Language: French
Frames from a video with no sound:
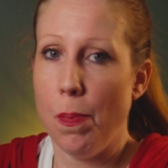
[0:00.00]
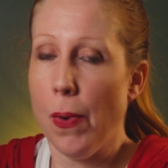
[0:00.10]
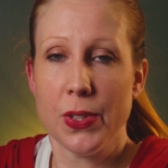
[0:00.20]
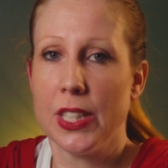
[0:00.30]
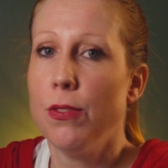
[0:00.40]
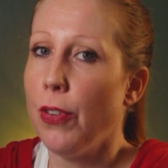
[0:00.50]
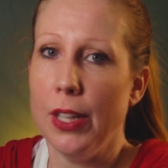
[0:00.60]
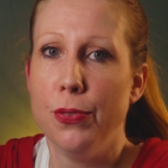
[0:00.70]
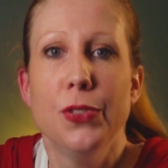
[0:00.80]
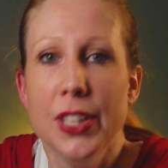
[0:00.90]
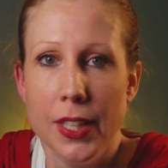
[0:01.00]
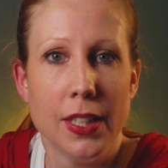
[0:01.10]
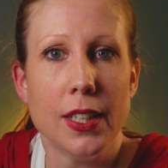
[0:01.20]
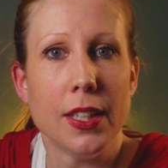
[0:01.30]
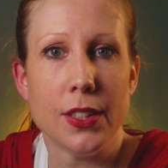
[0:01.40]
Je pense qu'il ferait fi
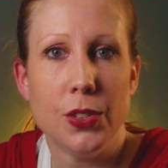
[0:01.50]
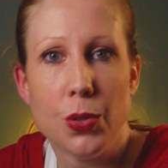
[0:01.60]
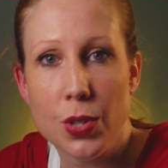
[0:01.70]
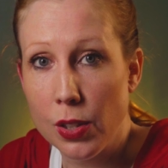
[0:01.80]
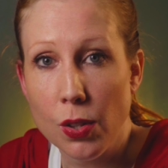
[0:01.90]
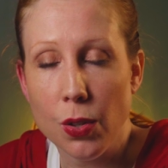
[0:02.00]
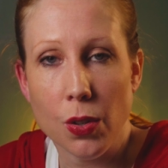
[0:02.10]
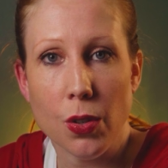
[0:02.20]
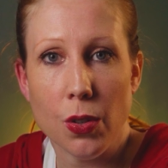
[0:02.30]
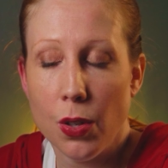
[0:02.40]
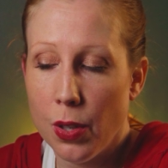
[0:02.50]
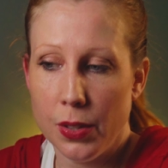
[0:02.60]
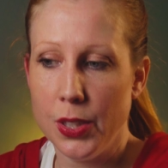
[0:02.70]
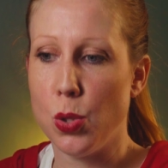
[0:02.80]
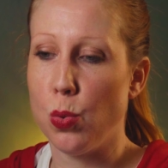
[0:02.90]
euh, de cette euh,
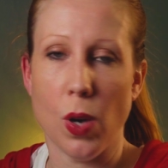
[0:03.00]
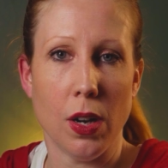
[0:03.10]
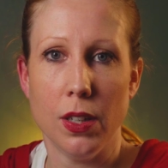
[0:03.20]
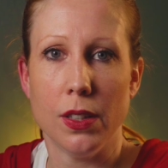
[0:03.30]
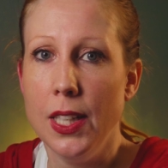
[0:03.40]
histoire.